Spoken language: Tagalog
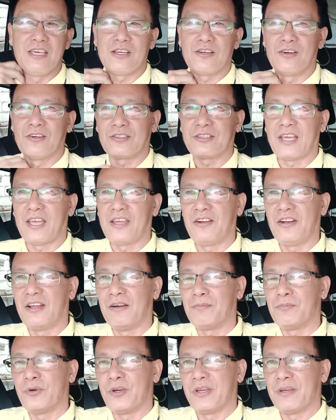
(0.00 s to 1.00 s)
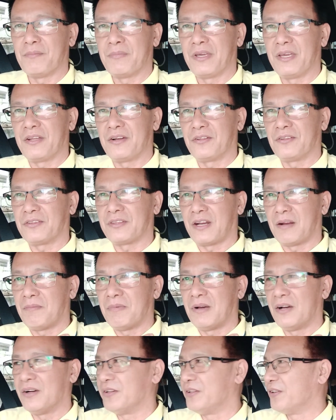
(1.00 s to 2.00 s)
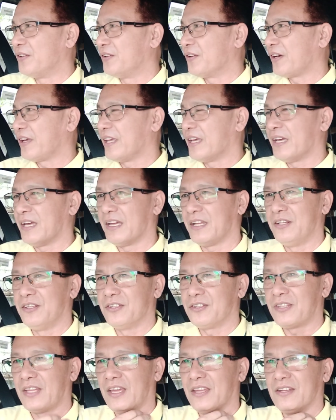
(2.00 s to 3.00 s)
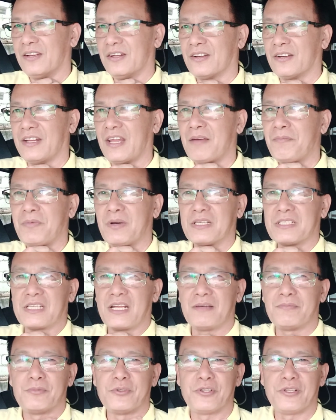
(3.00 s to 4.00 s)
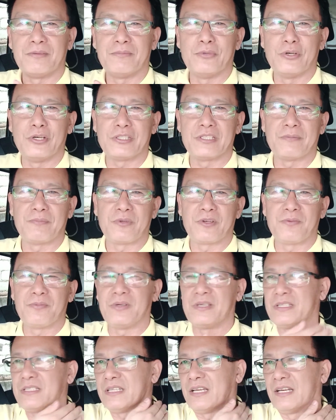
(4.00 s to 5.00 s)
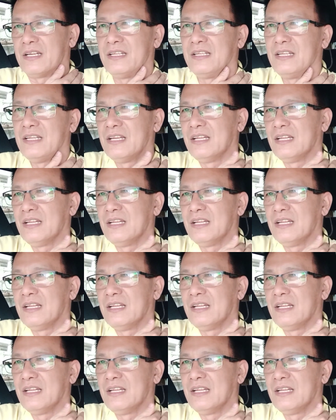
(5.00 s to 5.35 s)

kung tayo lang po ay mayroong trabaho doon o kaya doon tayo naganapakasarap po ng buhay sa probinsya